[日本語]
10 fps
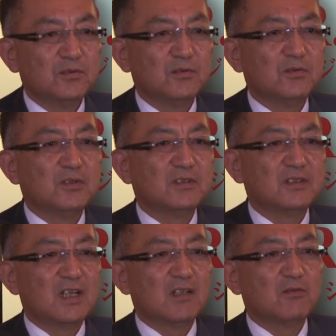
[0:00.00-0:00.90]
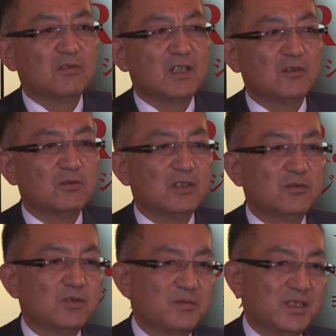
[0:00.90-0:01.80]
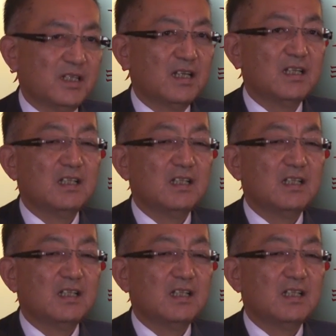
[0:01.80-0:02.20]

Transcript: う法律が国会の方で通りました。